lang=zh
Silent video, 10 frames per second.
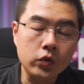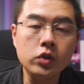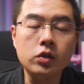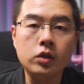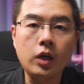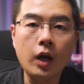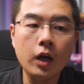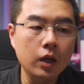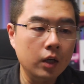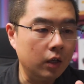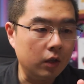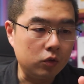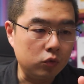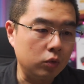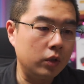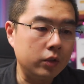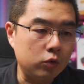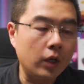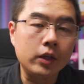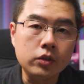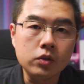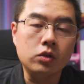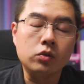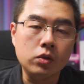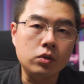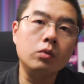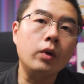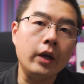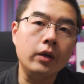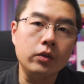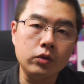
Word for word: 这个是它除了传感器尺寸之外，